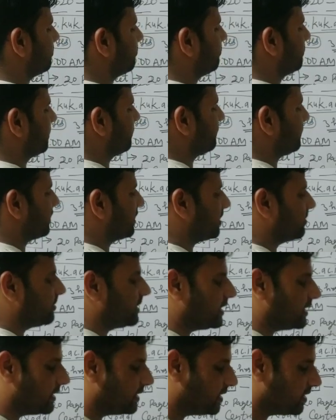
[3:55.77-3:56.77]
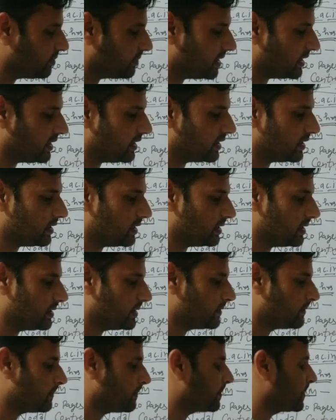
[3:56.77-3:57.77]
पेपर हमें हेडिंग में लिखना
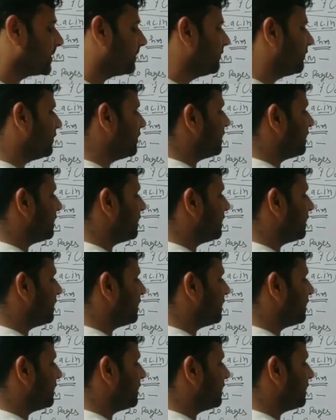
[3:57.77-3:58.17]
है फिर